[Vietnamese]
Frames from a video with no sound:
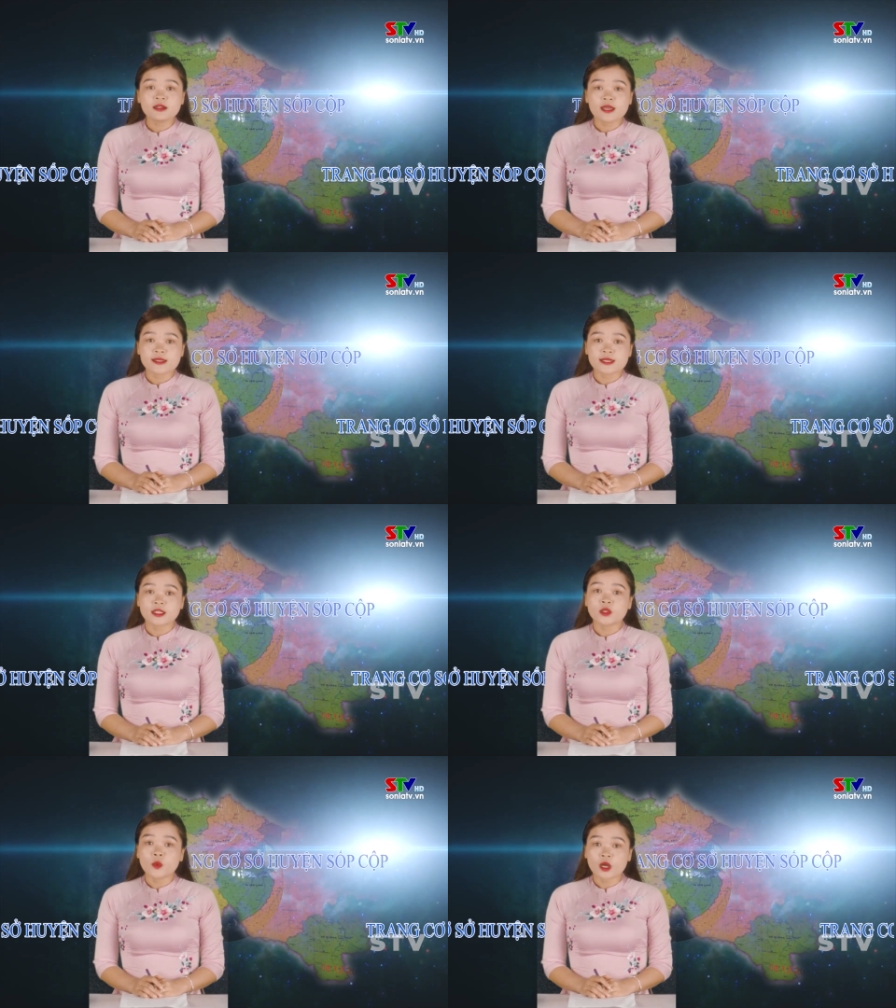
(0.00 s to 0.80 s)
nghề dệt
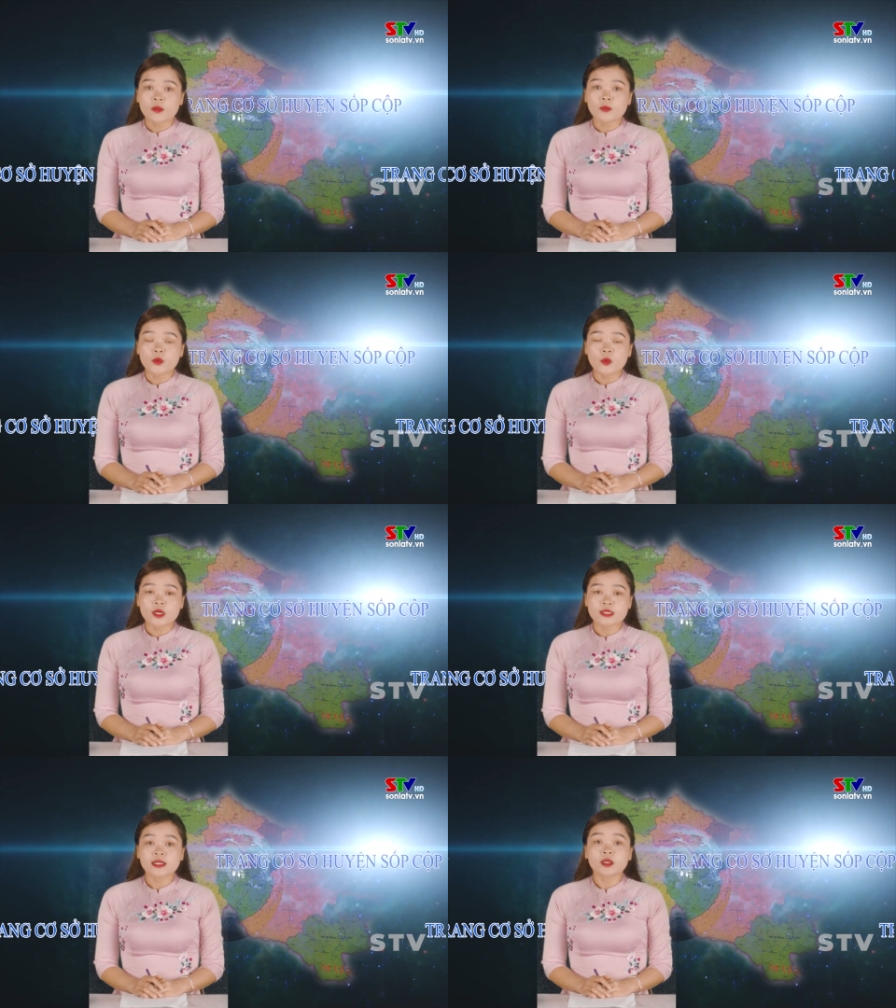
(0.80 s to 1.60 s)
thổ cầm
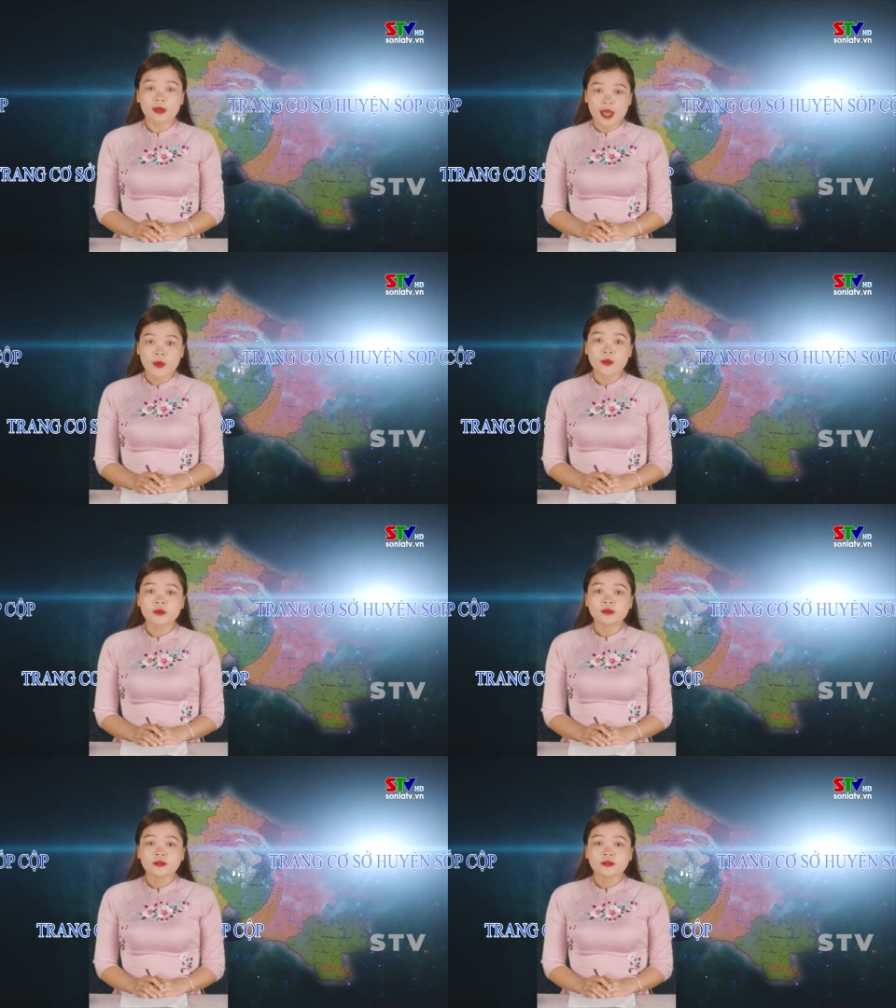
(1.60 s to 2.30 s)
của dân tộc Lào.